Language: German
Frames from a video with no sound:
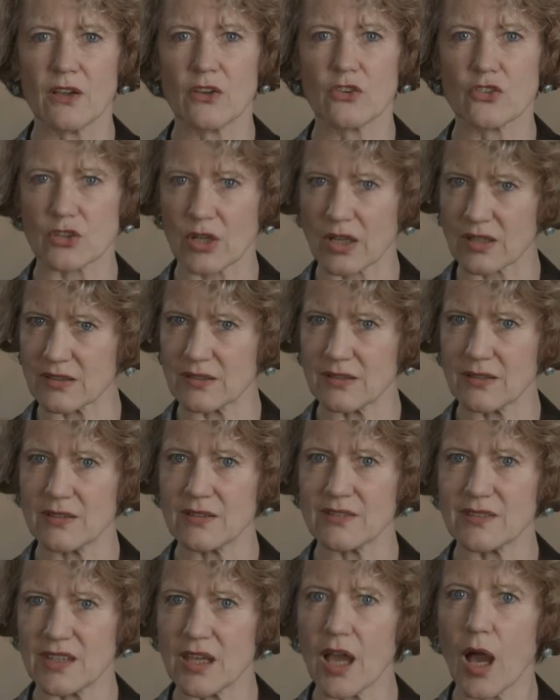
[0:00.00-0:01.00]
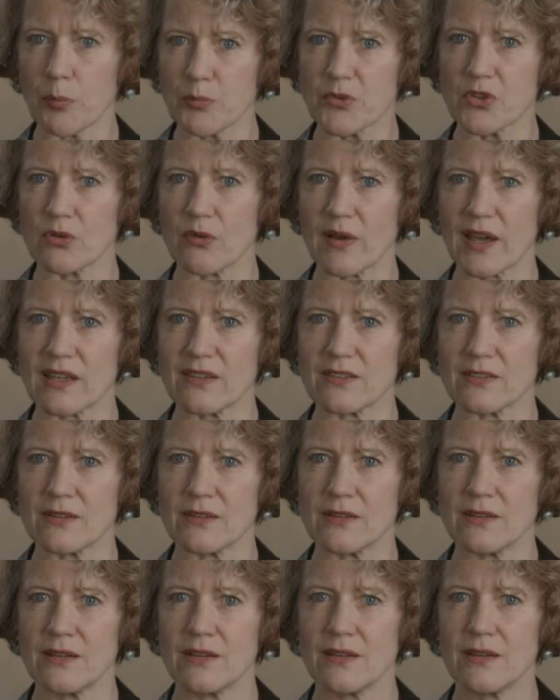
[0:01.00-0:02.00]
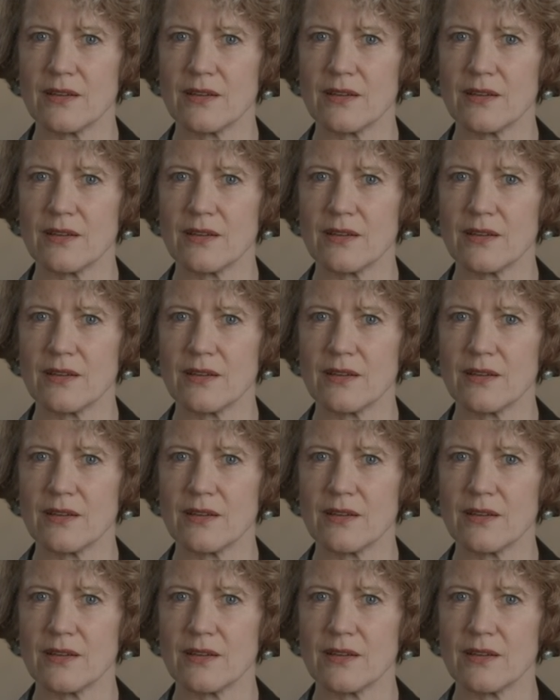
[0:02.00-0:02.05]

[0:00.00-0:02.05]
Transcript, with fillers: statt sie abzuweisen.